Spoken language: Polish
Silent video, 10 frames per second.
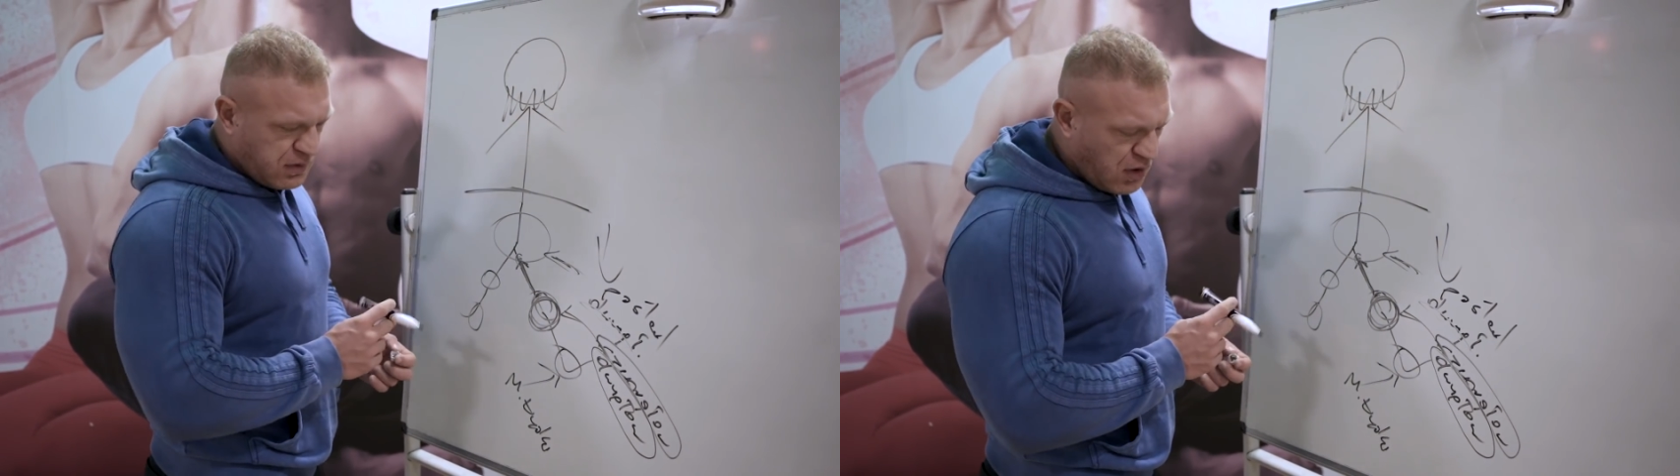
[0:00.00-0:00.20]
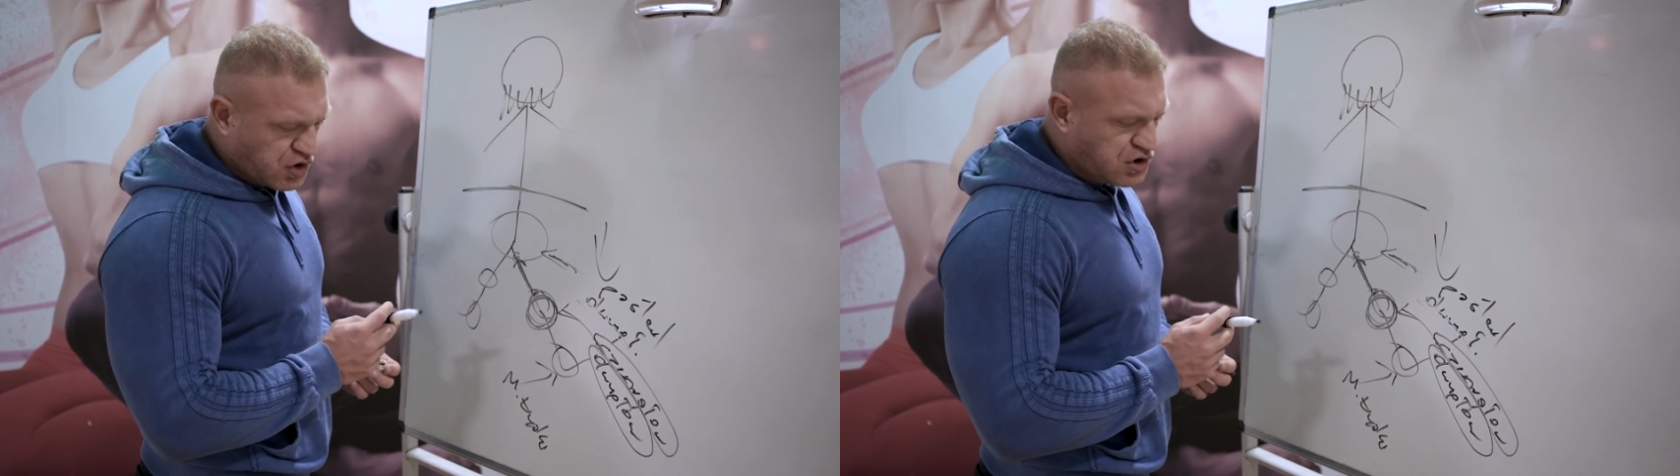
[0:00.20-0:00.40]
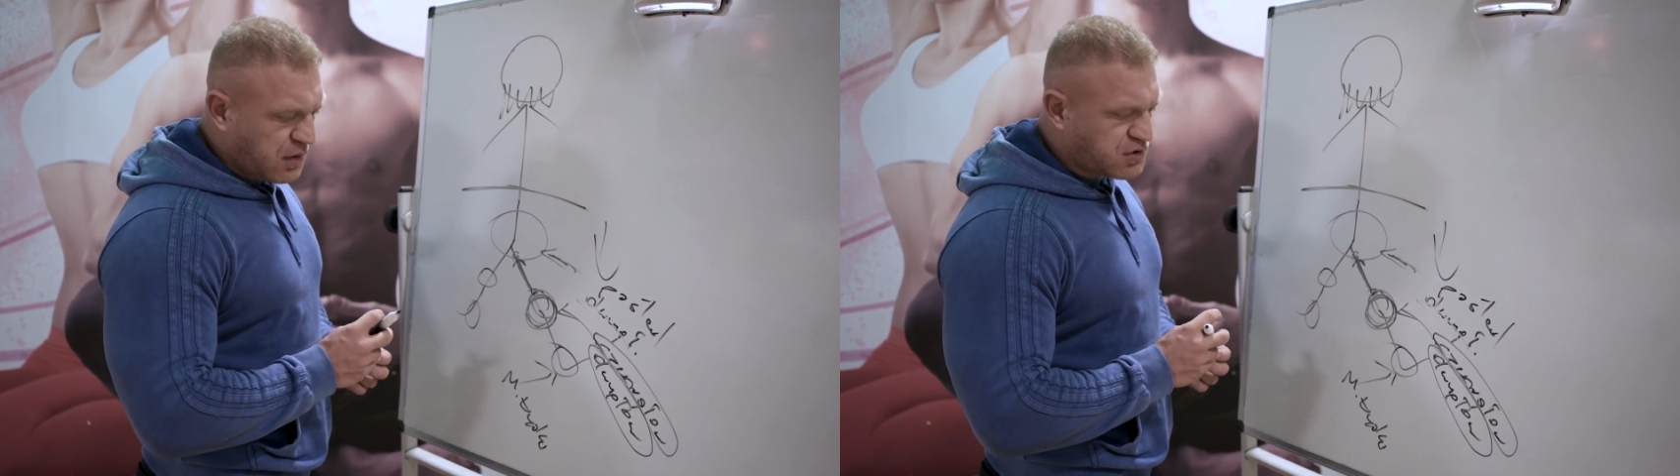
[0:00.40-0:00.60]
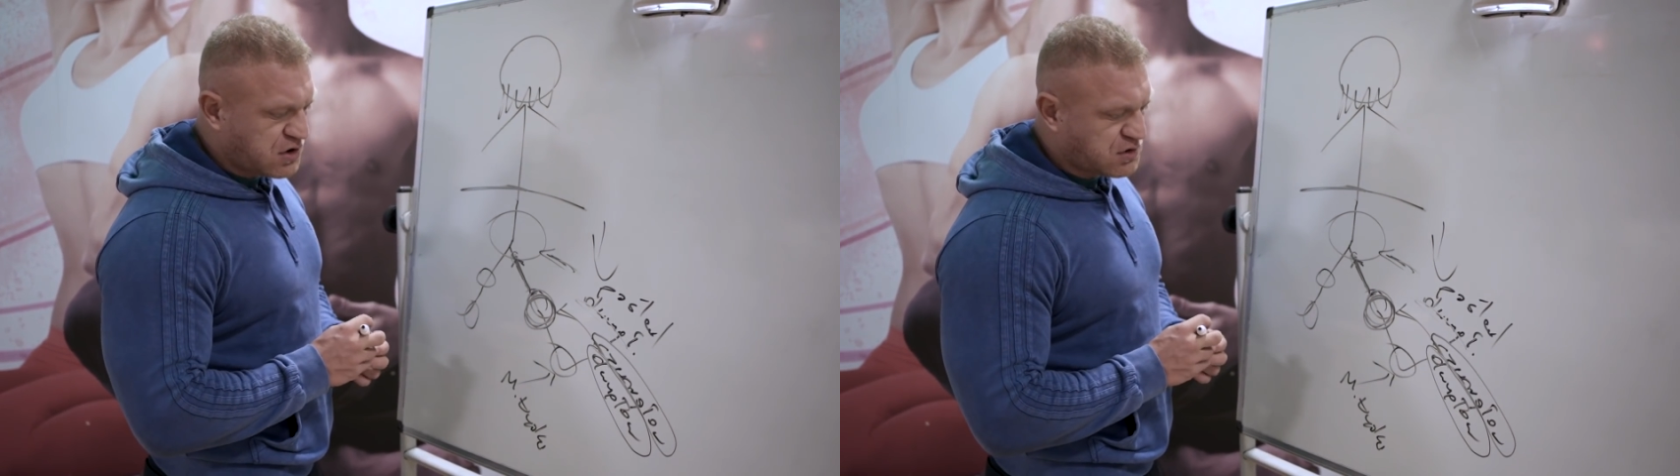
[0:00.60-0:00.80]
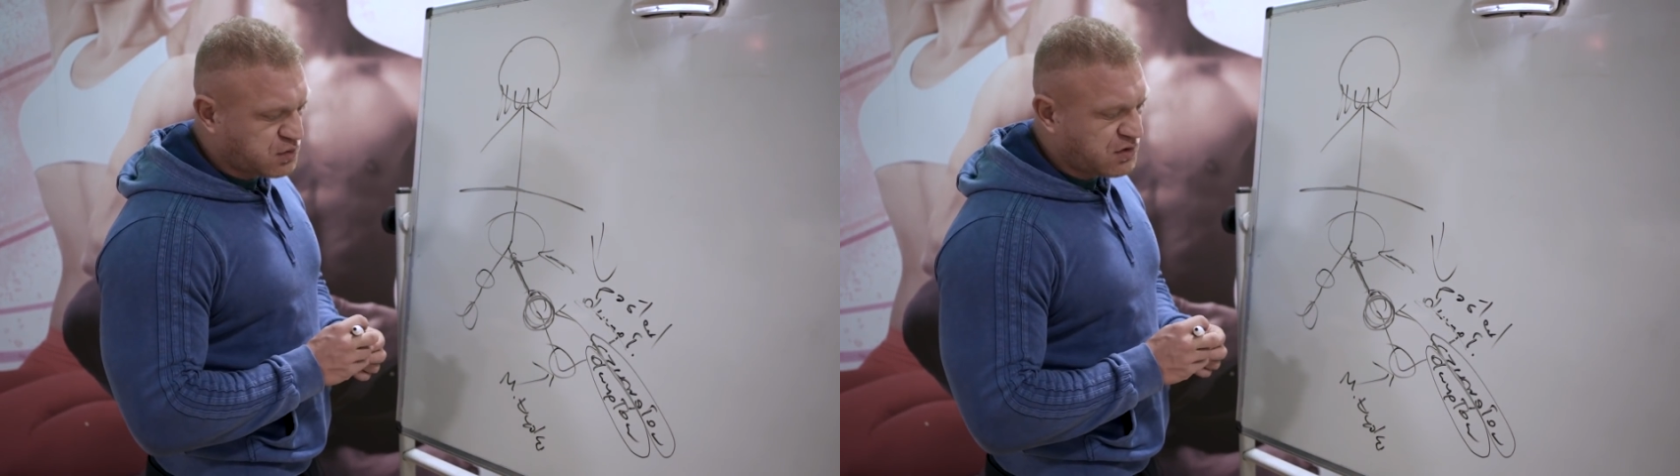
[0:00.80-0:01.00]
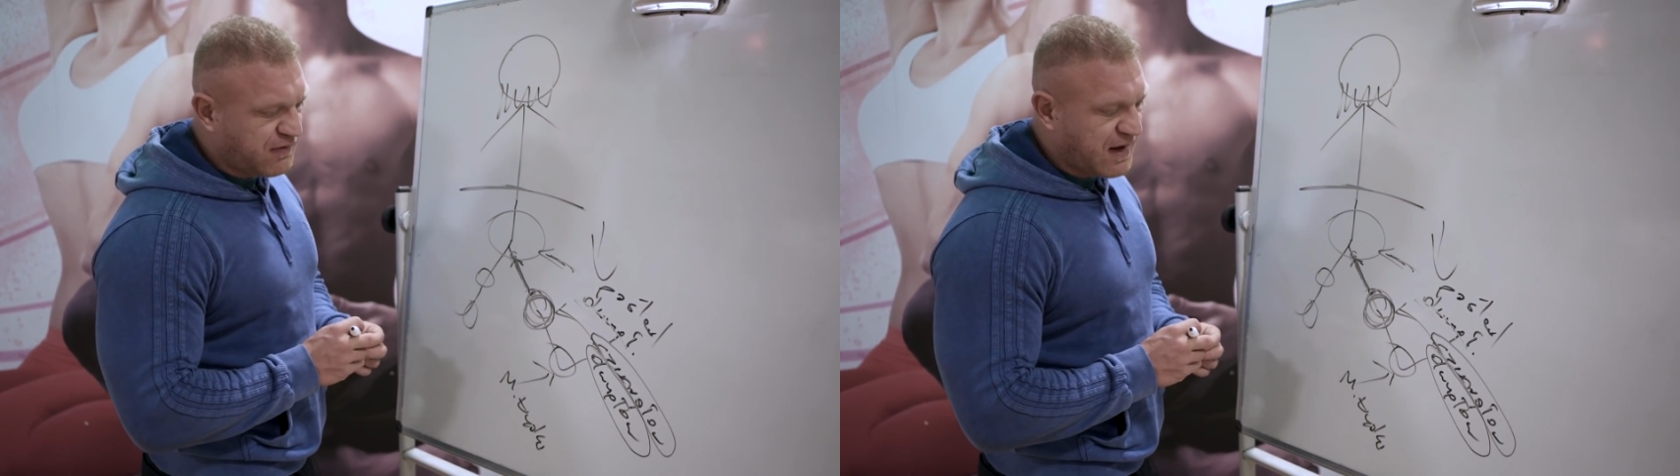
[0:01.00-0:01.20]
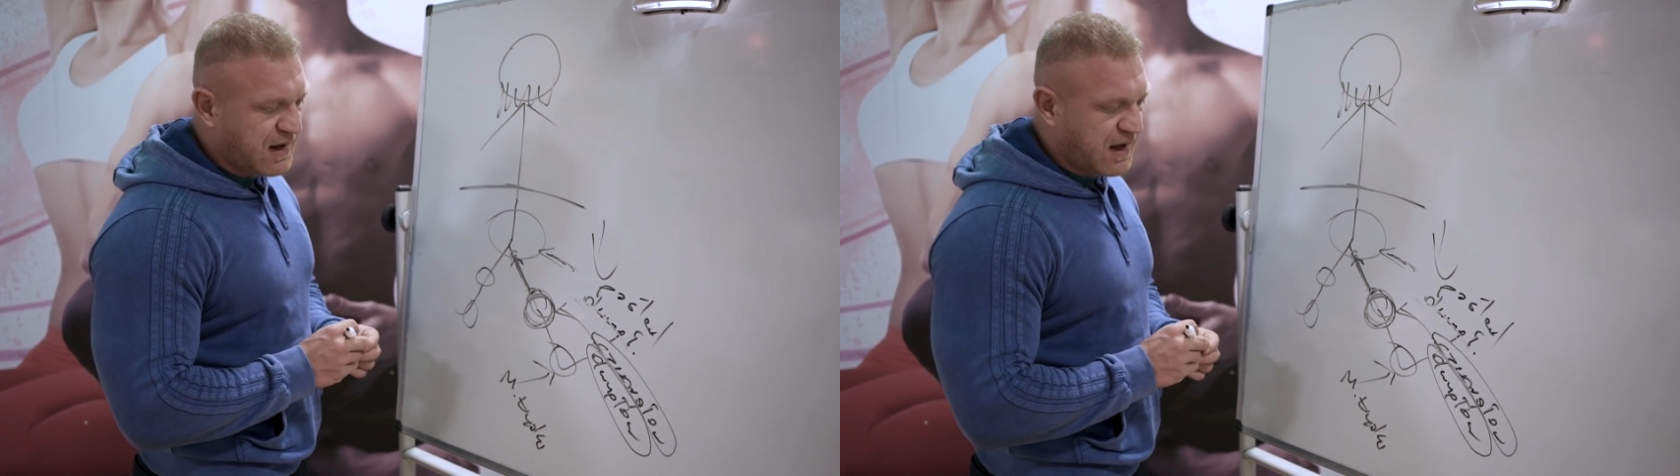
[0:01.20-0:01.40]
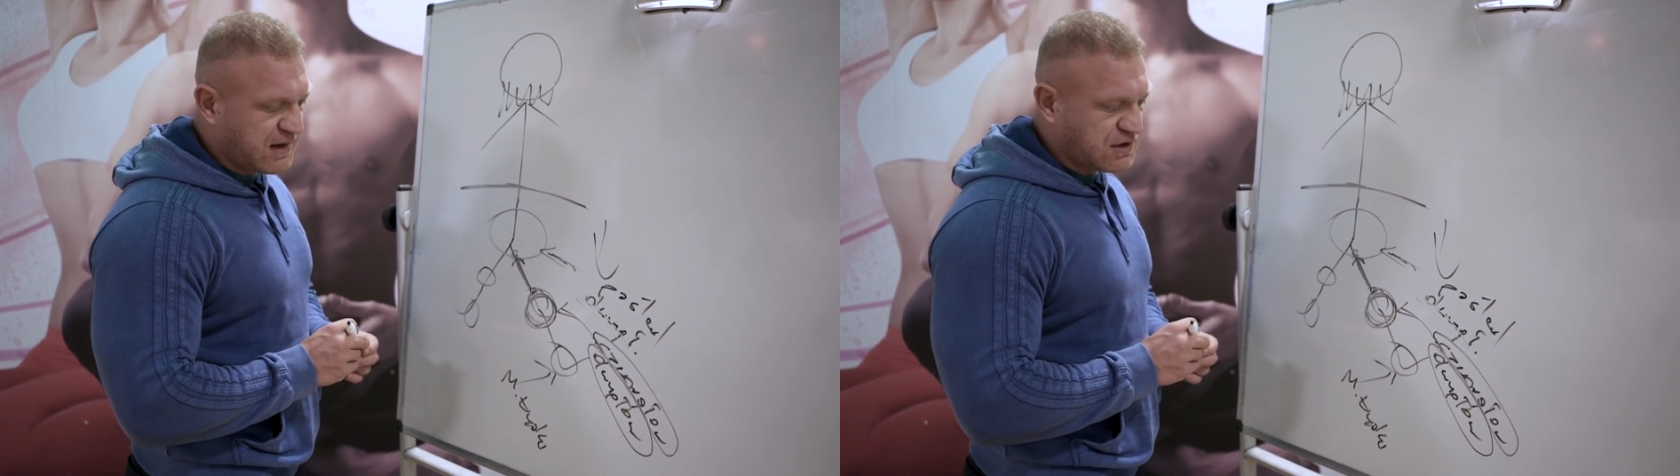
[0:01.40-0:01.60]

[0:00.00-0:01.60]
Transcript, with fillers: dość dobrze rozbudowana,